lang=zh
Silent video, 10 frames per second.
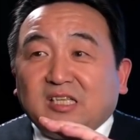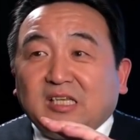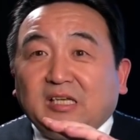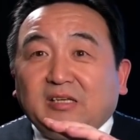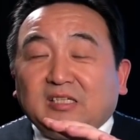
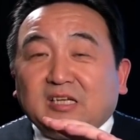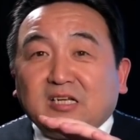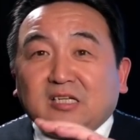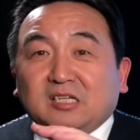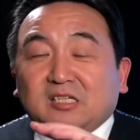以
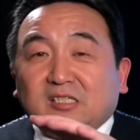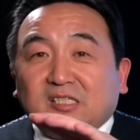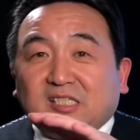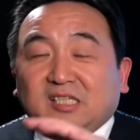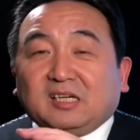人质
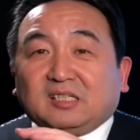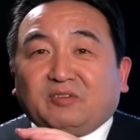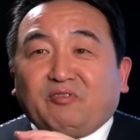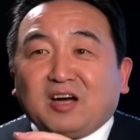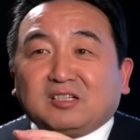邪恶
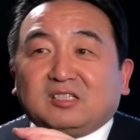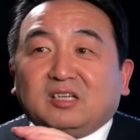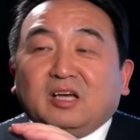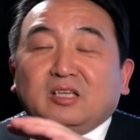的方式